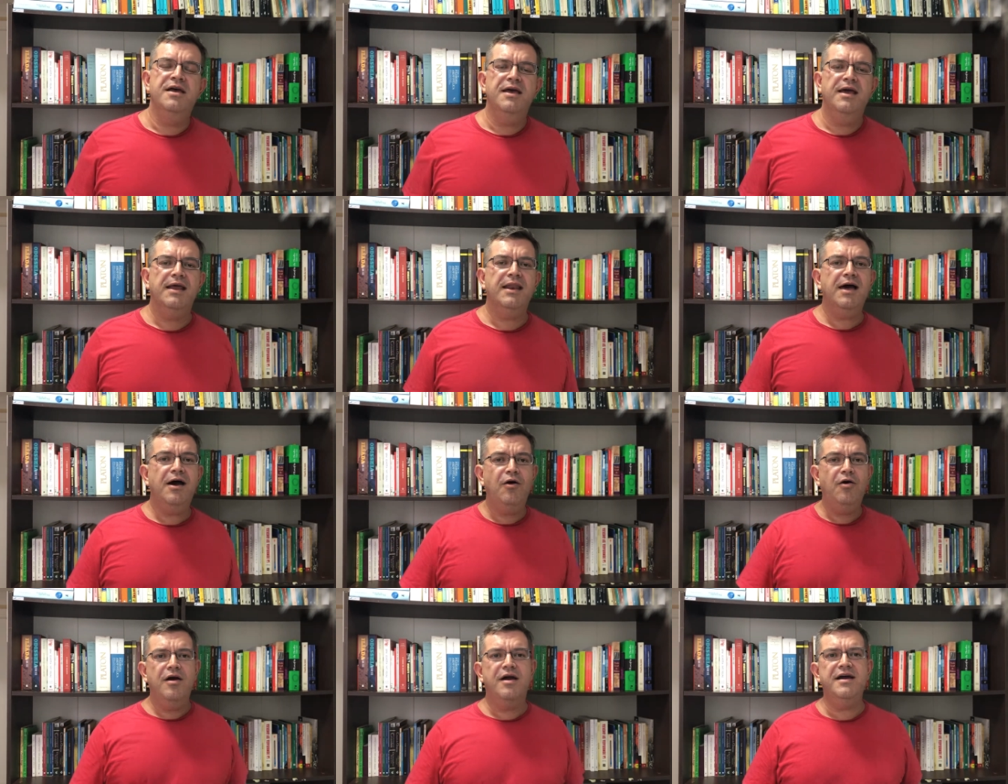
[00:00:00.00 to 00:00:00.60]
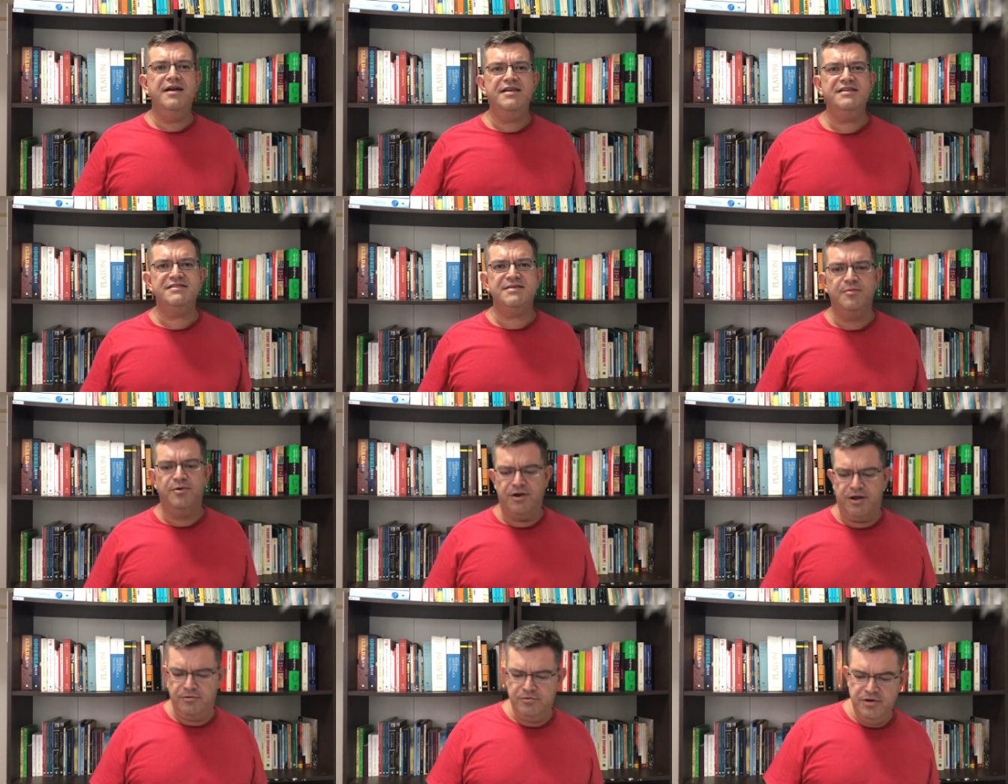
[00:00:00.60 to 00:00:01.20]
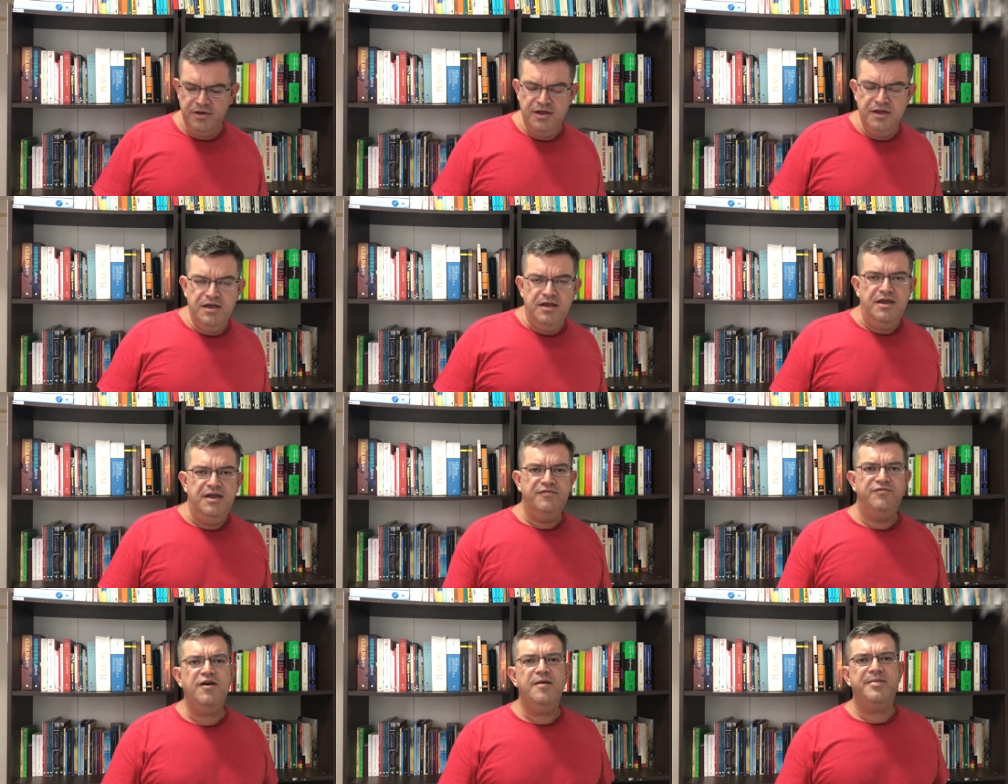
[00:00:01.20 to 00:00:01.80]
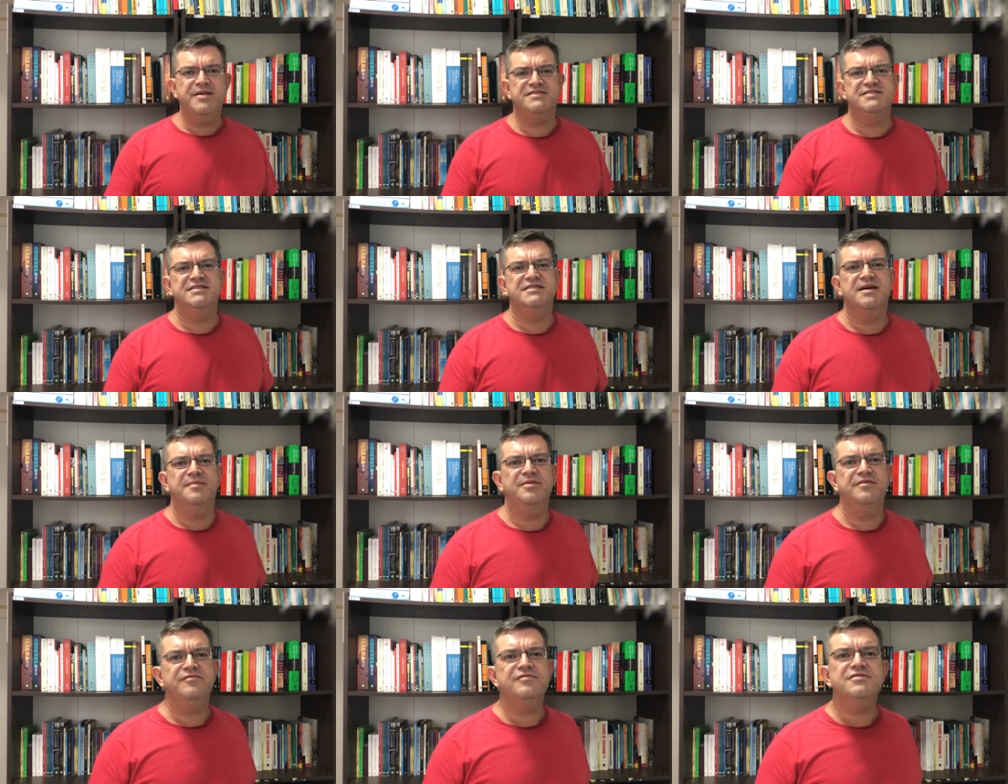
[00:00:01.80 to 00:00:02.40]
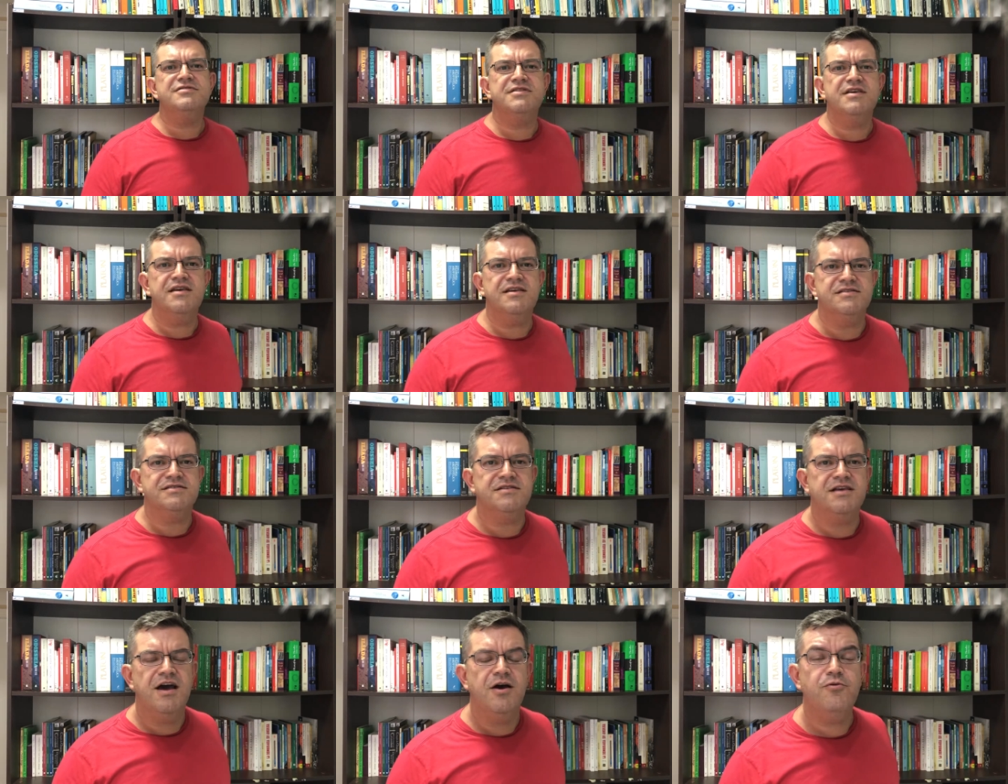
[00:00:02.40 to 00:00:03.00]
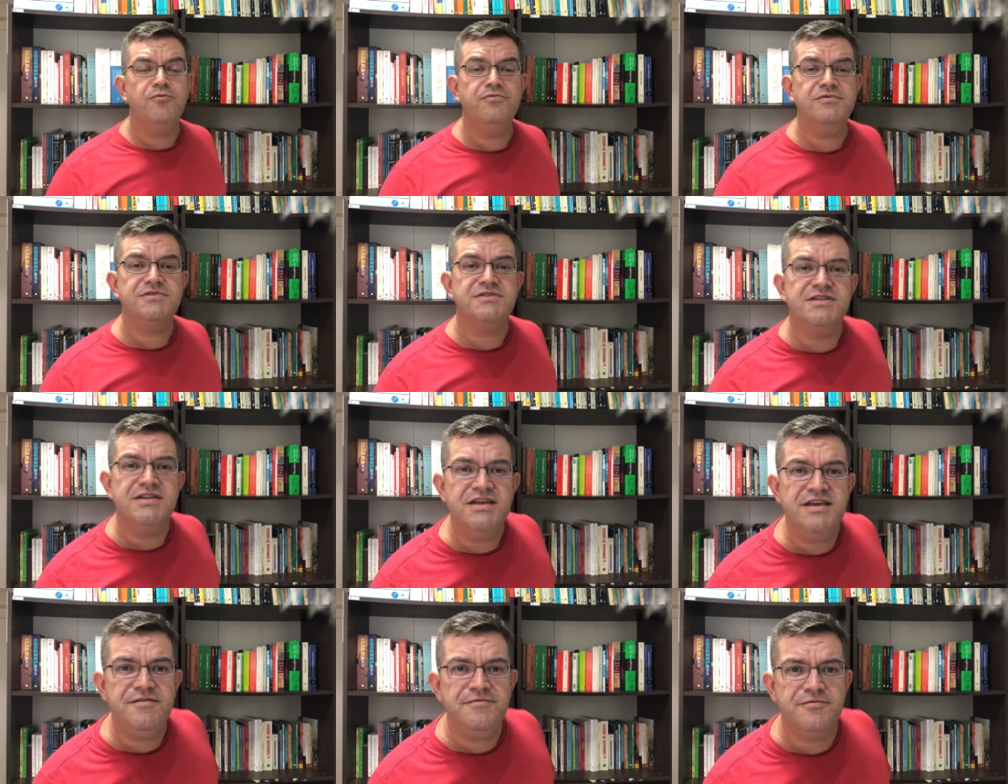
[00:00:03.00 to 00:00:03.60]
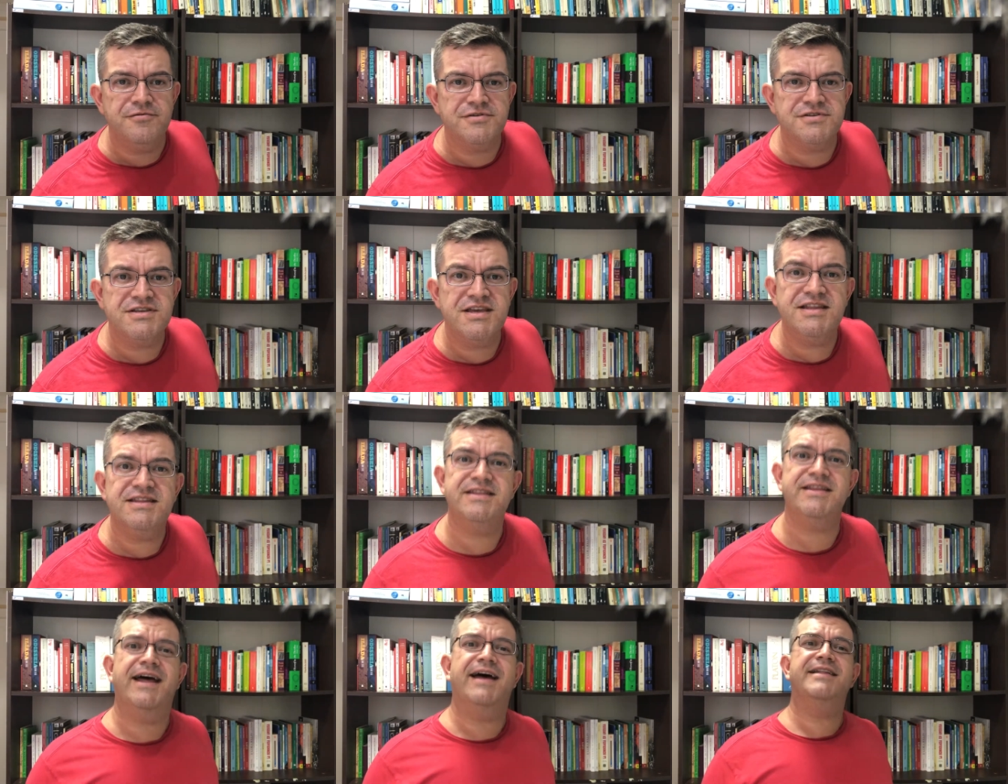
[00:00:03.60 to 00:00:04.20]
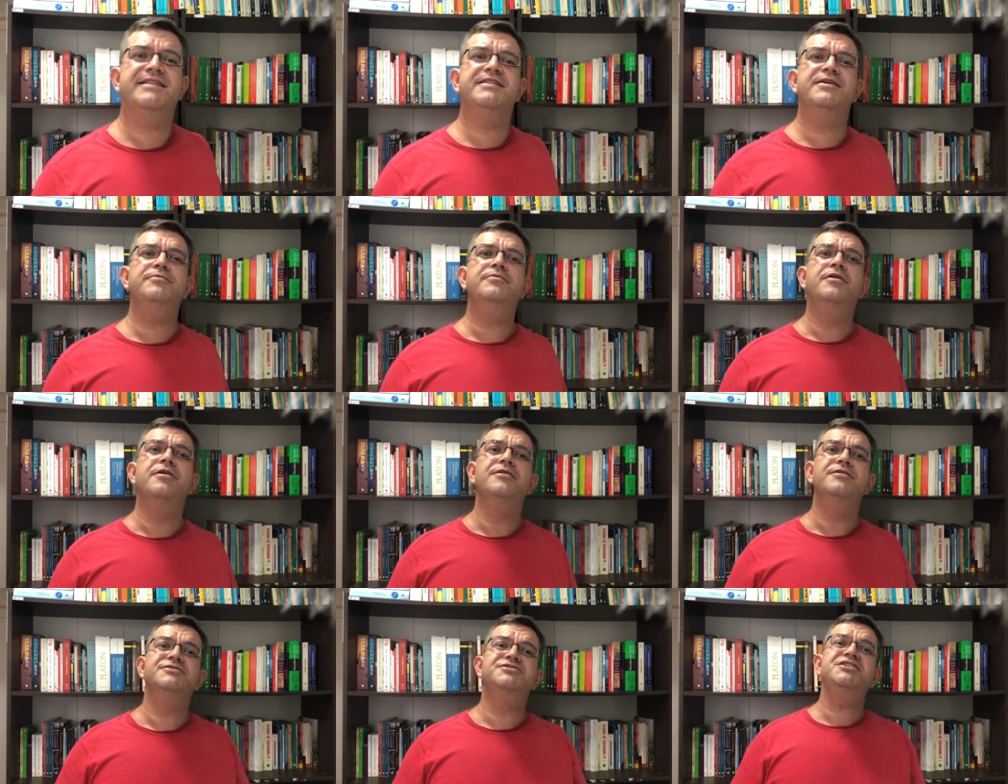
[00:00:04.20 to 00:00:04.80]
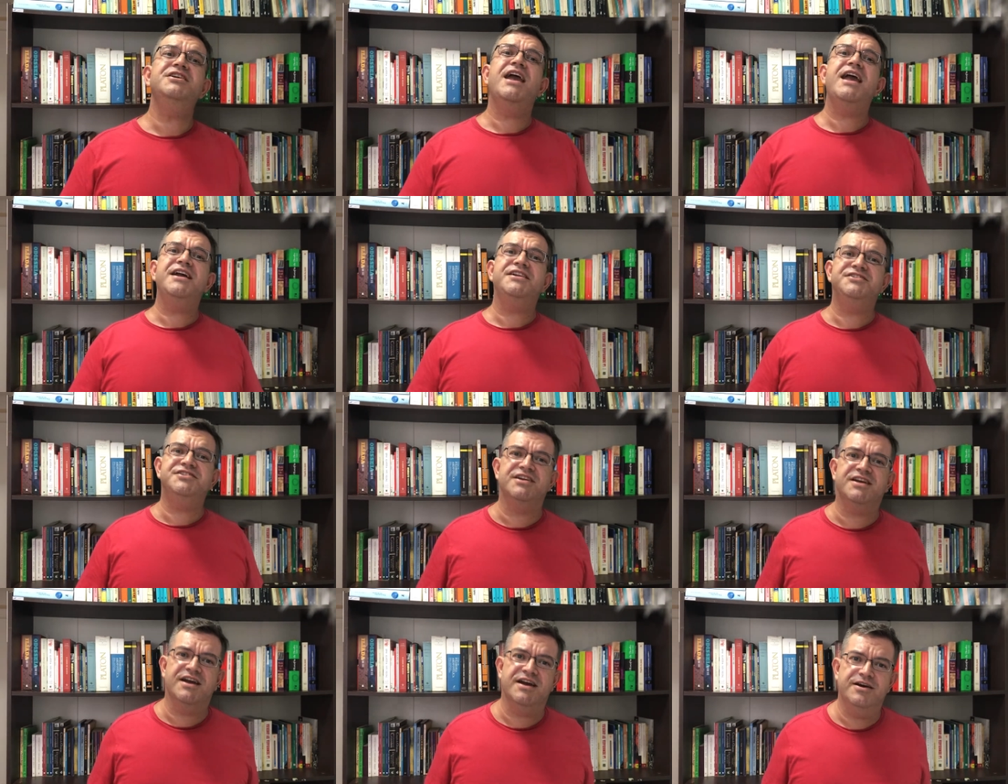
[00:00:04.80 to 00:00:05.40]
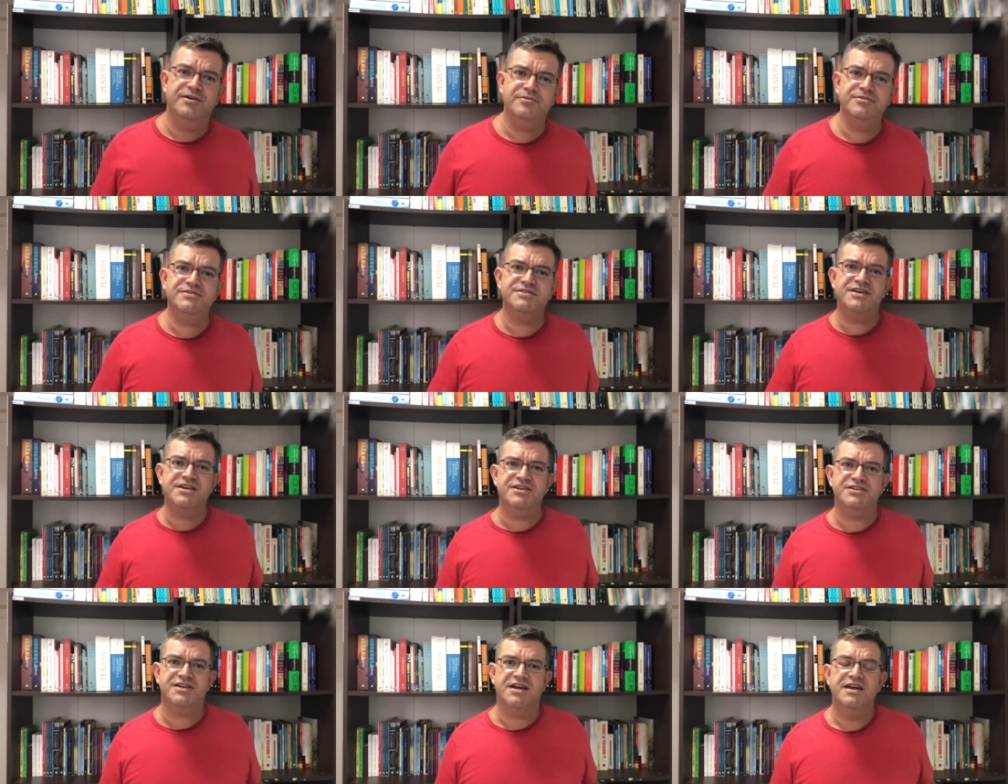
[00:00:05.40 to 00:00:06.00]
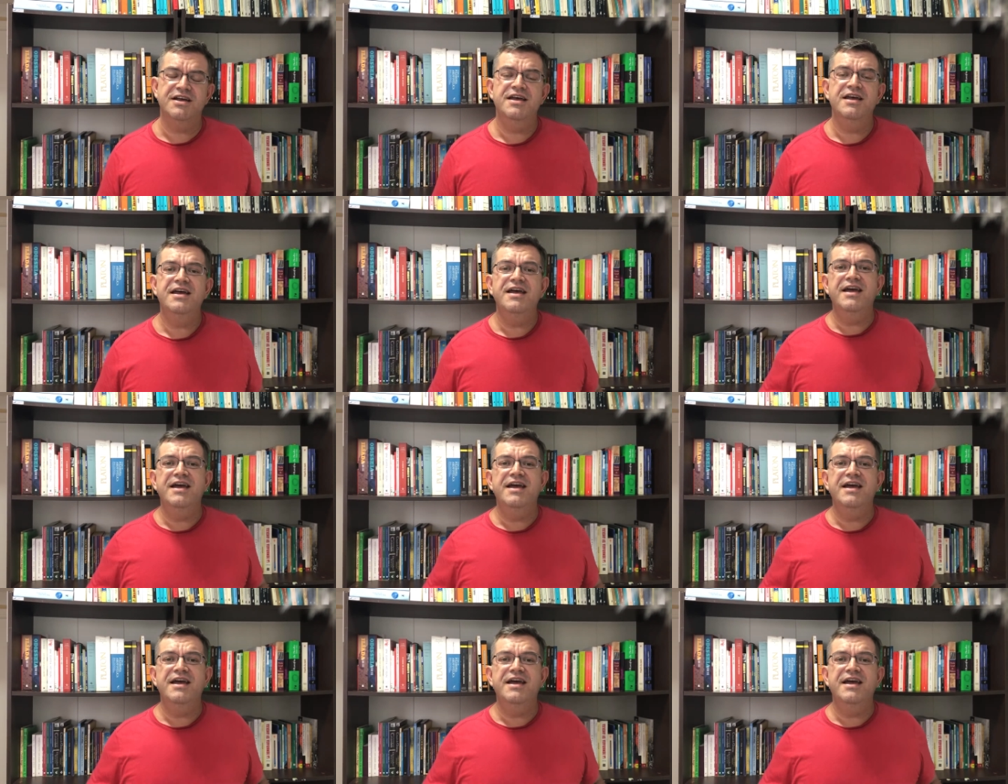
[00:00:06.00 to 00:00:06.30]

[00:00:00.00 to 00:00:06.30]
Ela organiza a moral. Eu vou apresentar para vocês alguns livros que tratam de ética, ou seja,